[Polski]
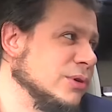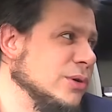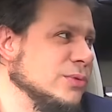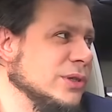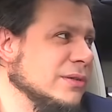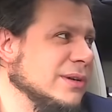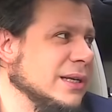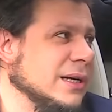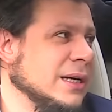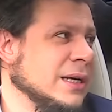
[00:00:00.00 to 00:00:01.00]
albo
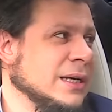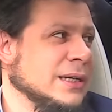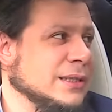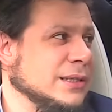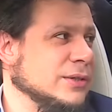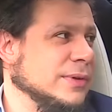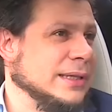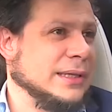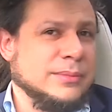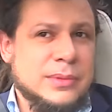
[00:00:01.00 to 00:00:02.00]
komunikowania ze
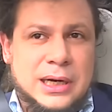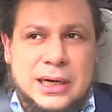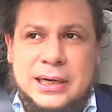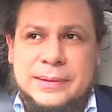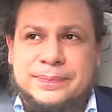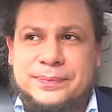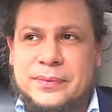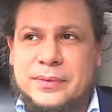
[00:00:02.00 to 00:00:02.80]
światem, a mm,